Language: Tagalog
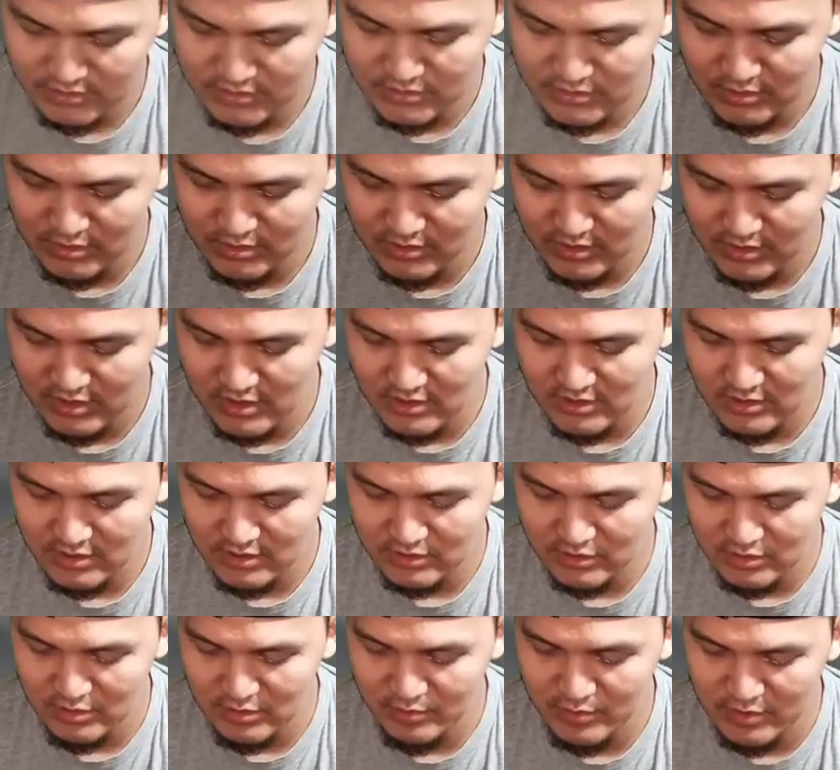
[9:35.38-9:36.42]
So yan,
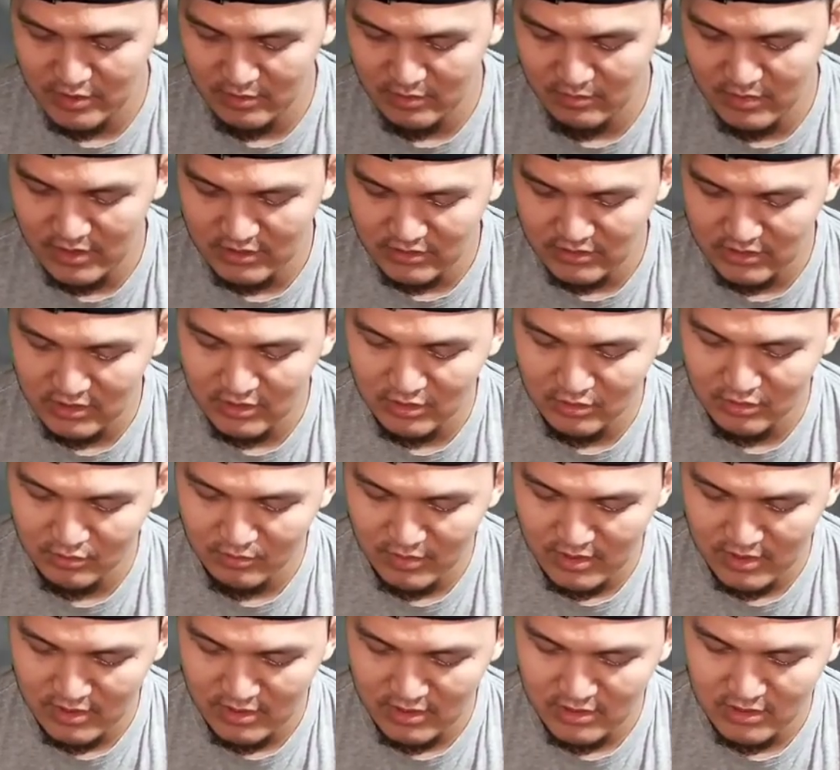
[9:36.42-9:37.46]
ito binabati kayo
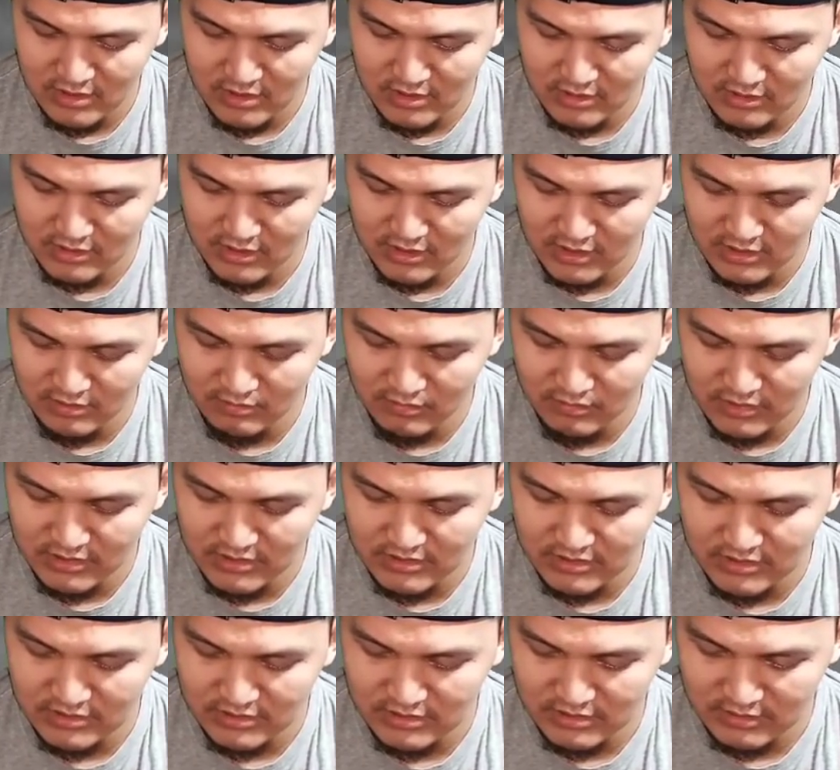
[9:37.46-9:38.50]
mga
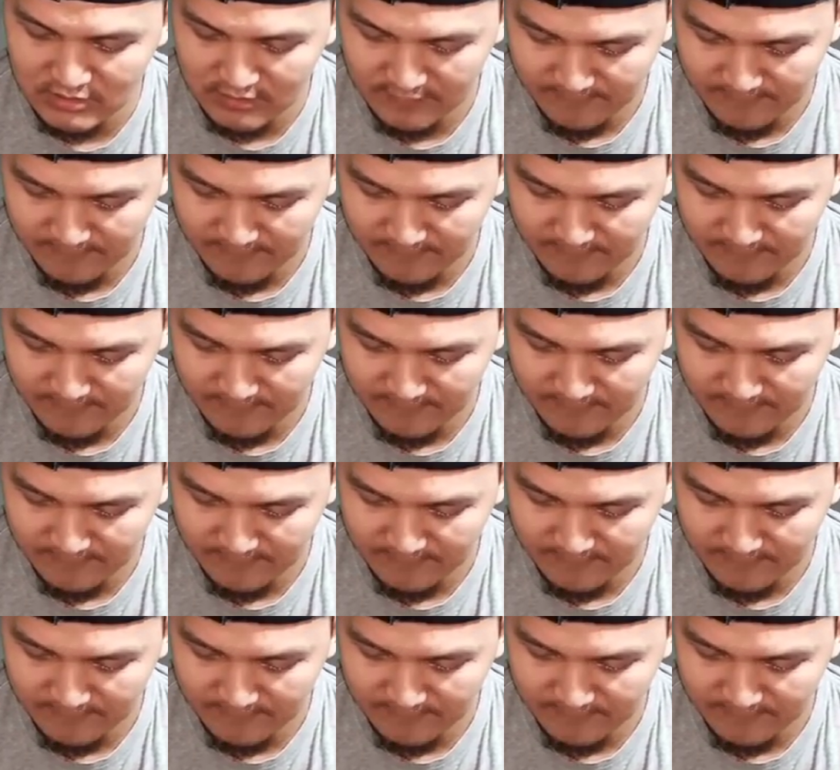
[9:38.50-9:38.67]
admins